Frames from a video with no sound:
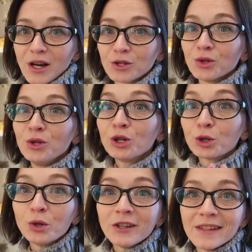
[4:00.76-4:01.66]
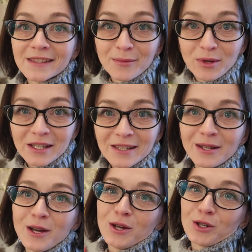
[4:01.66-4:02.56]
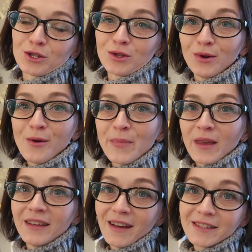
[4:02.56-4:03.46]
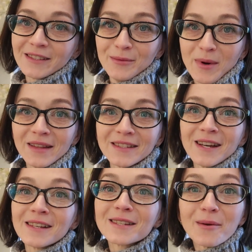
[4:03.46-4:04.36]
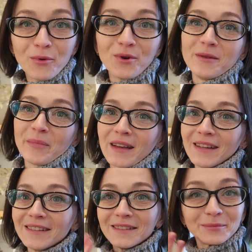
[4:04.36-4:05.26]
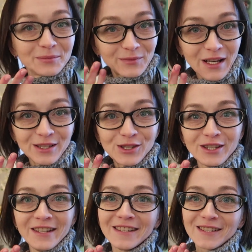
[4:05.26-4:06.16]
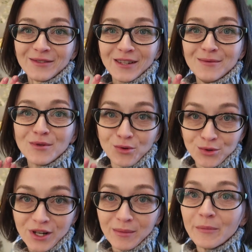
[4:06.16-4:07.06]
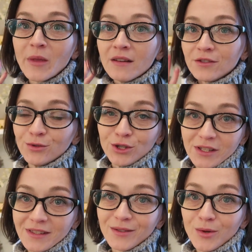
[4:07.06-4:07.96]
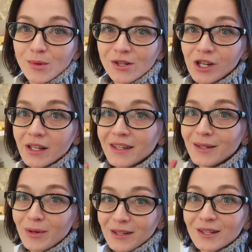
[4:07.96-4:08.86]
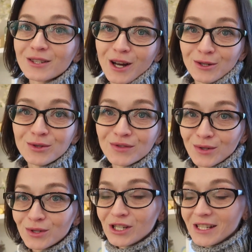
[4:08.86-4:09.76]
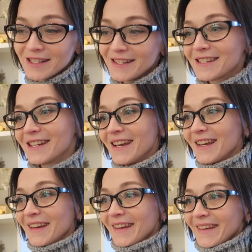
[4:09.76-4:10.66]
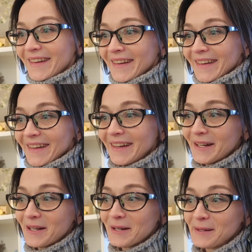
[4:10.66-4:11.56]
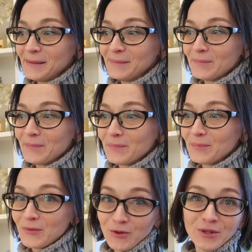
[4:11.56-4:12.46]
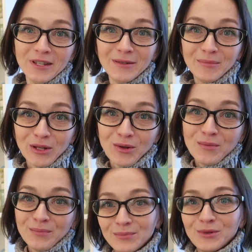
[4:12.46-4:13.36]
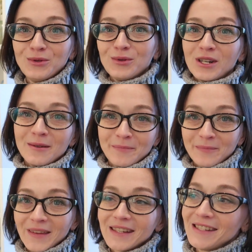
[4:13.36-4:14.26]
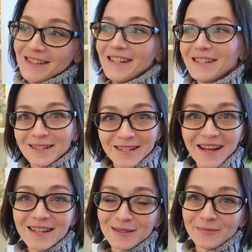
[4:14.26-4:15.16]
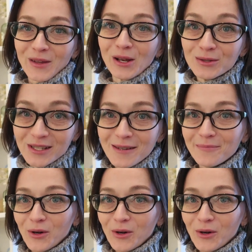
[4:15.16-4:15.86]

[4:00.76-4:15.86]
так что никто и не заметил, что я занималась собой, э, а точнее своими ручками. Все, сейчас одеваю перчатки и продолжаю все чистить. Э, ну и потом буду уже сидеть, ждать людей,